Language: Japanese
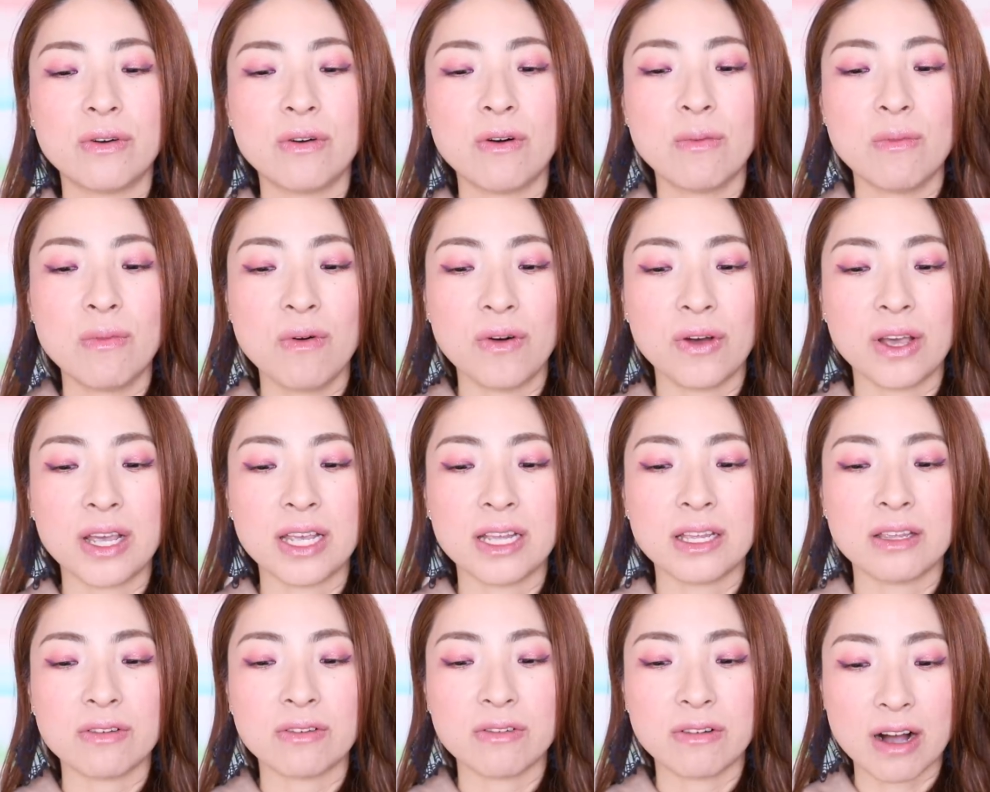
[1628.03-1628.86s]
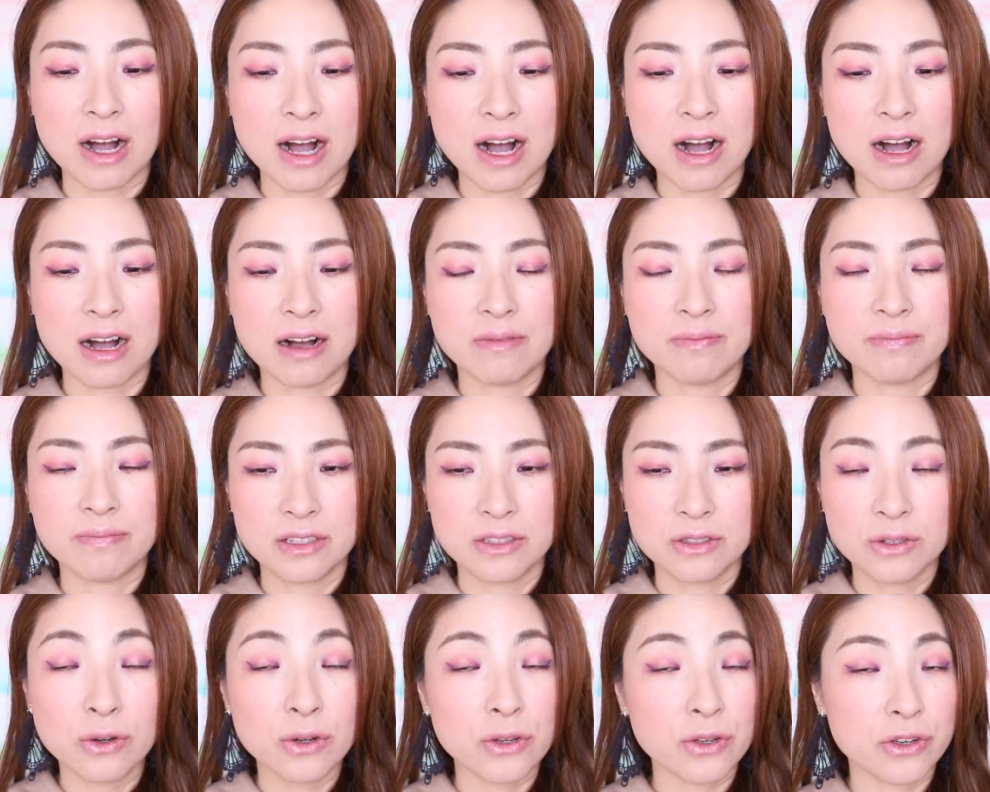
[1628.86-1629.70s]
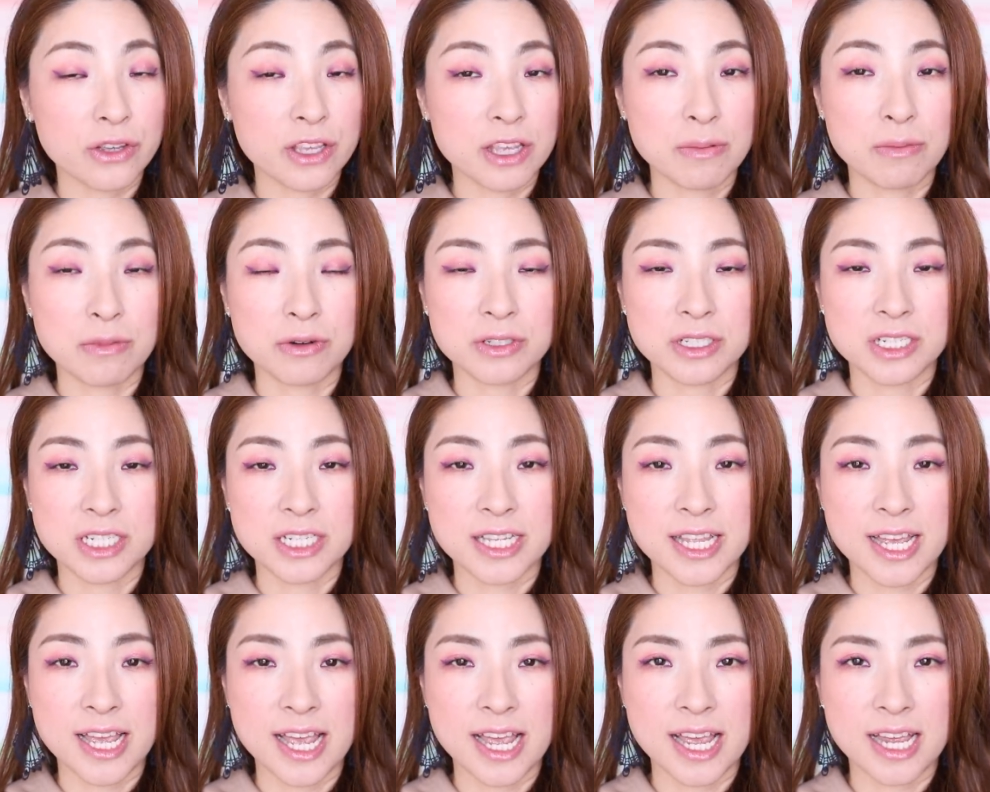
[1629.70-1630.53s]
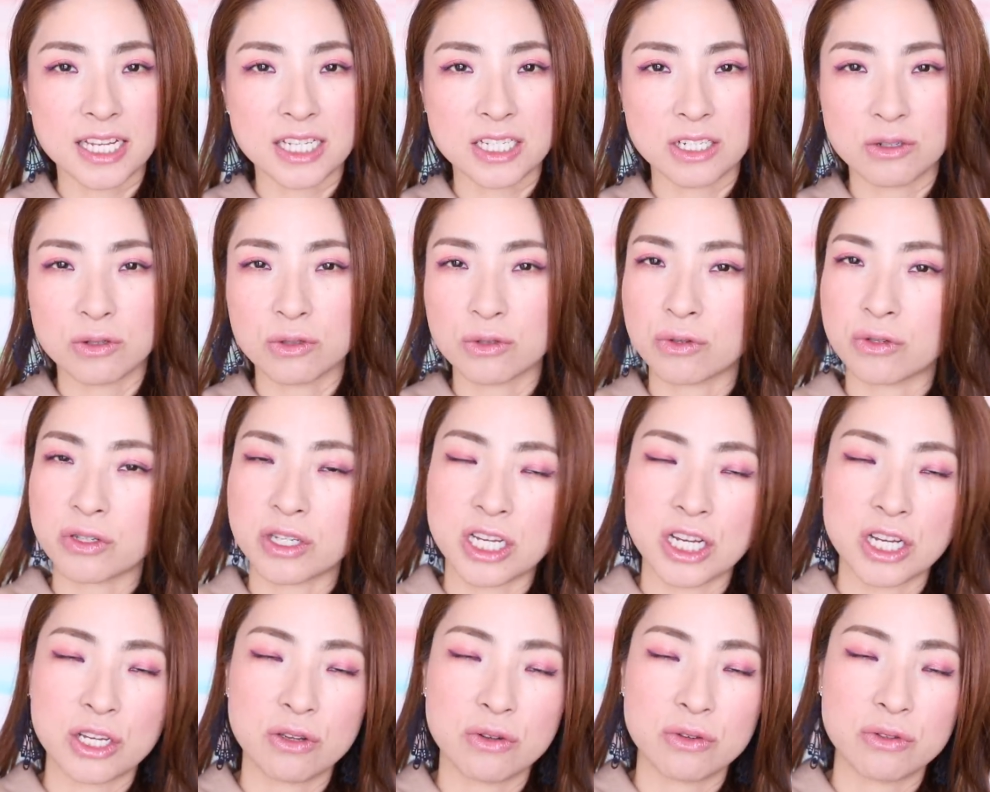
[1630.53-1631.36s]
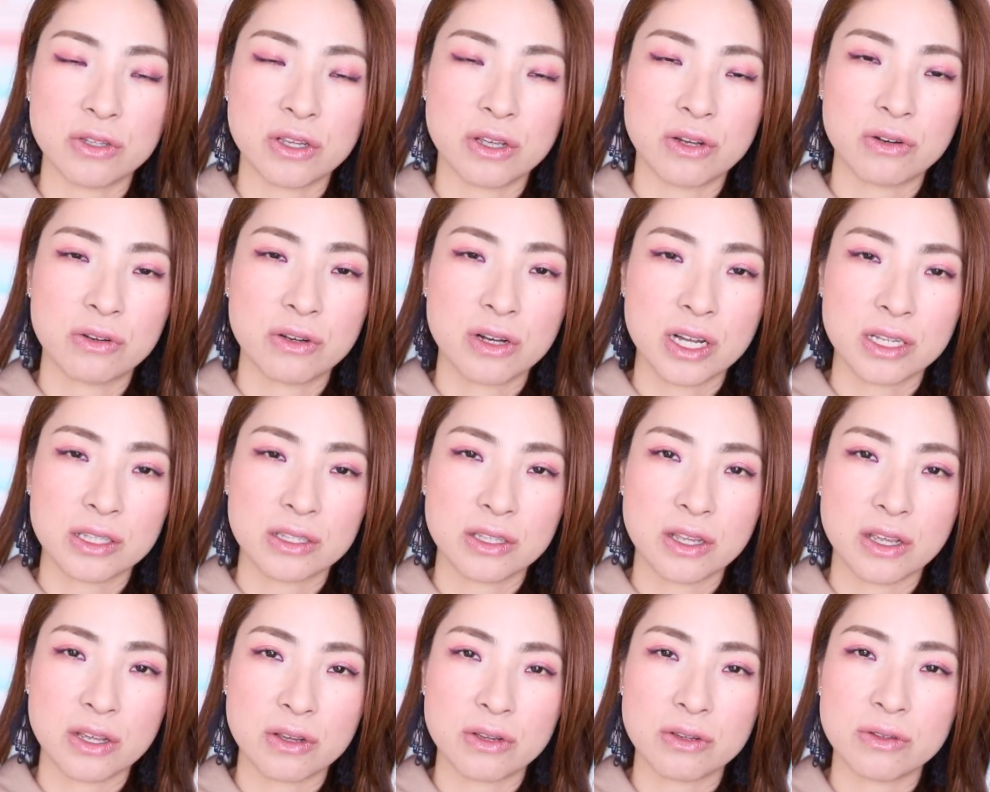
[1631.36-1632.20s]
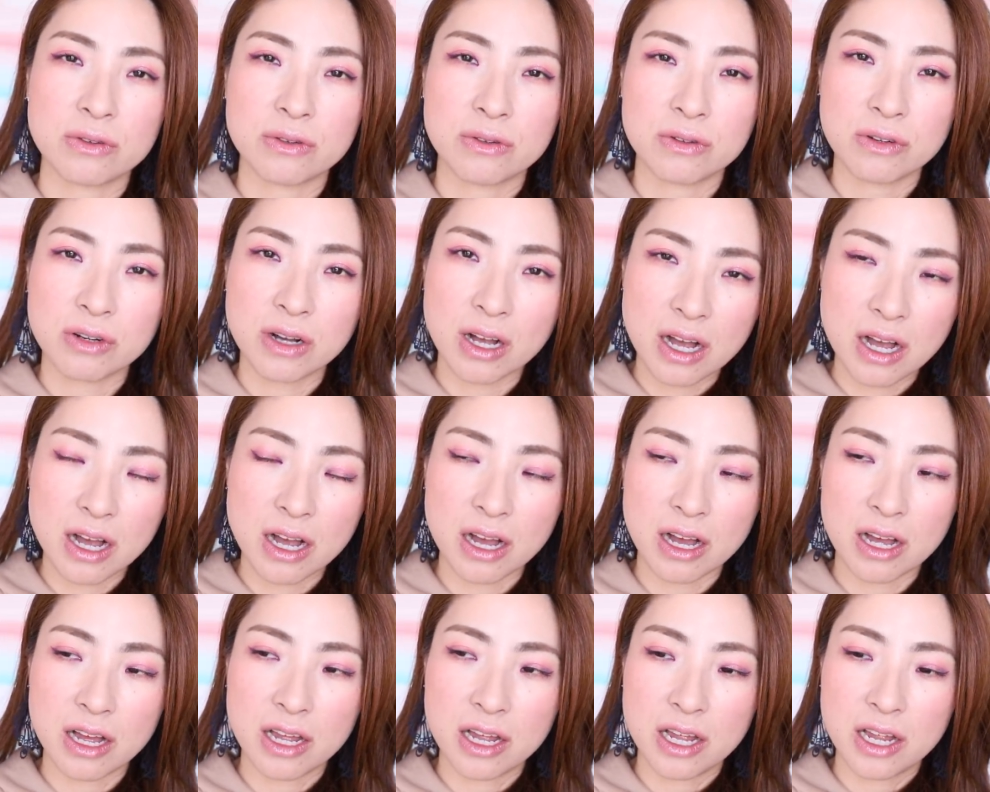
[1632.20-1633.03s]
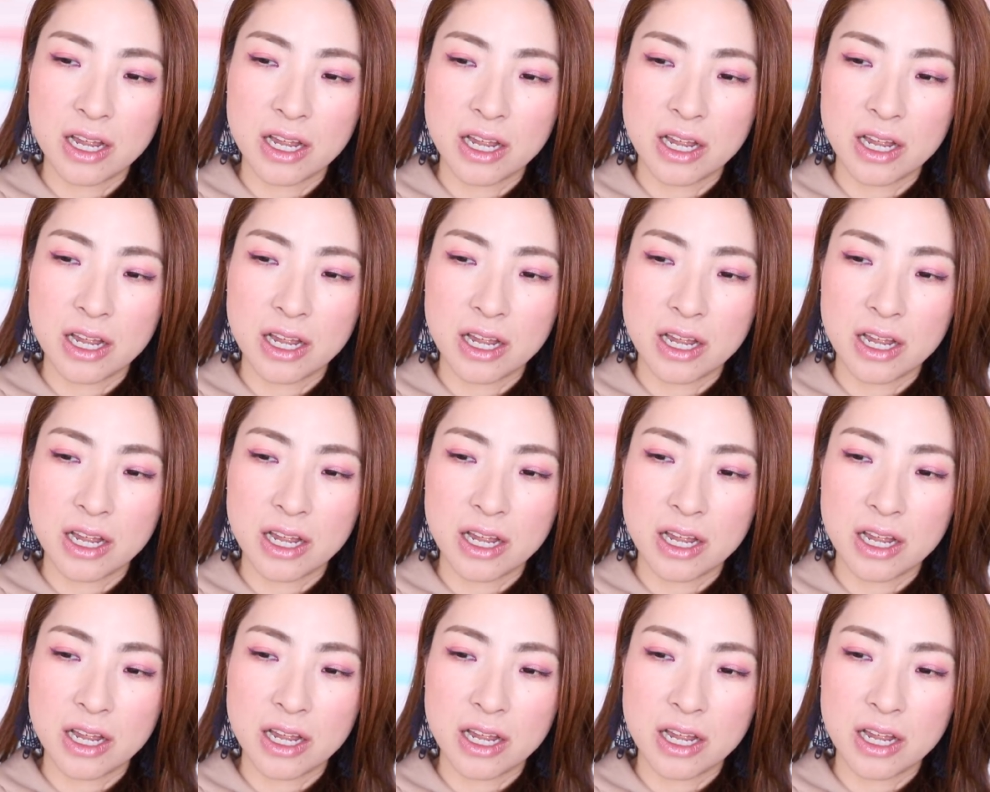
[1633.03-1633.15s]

思いとかどういう気持ちで仕事に挑んでるかっていうのが